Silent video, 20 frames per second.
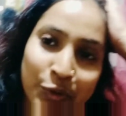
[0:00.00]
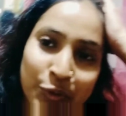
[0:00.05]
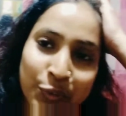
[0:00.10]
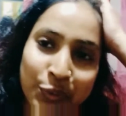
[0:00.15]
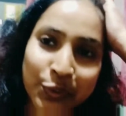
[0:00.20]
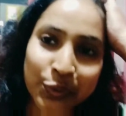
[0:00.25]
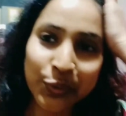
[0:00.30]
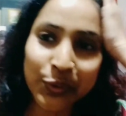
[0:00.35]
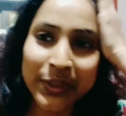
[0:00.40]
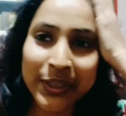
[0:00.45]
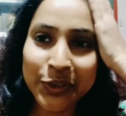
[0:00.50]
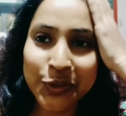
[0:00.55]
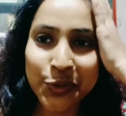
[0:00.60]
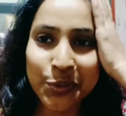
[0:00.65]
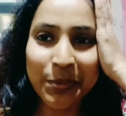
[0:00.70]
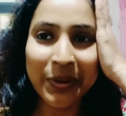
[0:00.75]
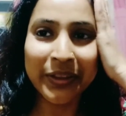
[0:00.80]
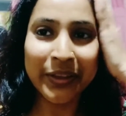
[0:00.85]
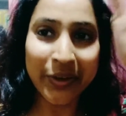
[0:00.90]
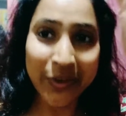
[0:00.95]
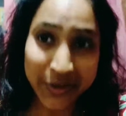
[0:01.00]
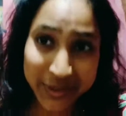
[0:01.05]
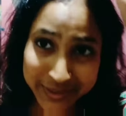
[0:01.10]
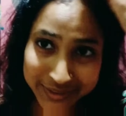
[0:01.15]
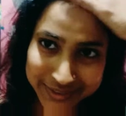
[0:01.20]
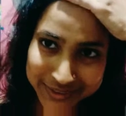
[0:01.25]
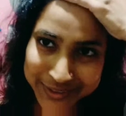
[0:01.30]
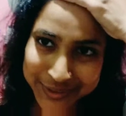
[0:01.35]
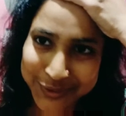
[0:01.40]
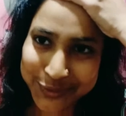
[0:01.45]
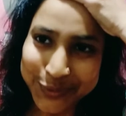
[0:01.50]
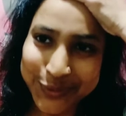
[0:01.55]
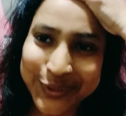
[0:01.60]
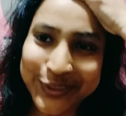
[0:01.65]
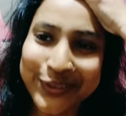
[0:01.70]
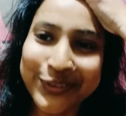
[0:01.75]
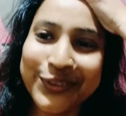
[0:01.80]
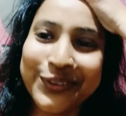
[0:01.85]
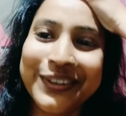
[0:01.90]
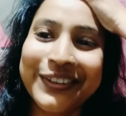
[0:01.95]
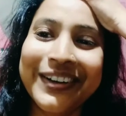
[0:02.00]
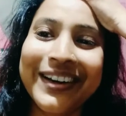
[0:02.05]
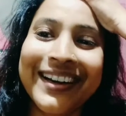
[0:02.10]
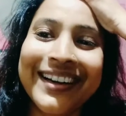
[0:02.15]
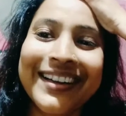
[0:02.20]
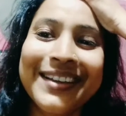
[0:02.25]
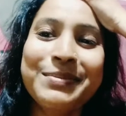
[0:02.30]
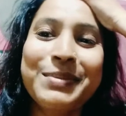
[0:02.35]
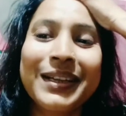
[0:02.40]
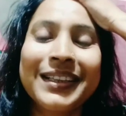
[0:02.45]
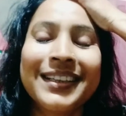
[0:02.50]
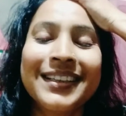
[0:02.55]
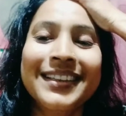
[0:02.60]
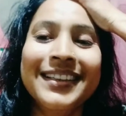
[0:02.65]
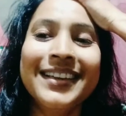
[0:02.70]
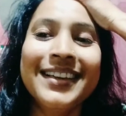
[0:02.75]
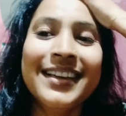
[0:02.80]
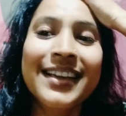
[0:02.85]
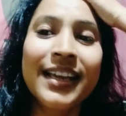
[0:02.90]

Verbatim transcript: চুল টুল কিচ্ছু মাথা হয়নি সিঁদুর টিঁদুর দেওয়া নেই মাথাতে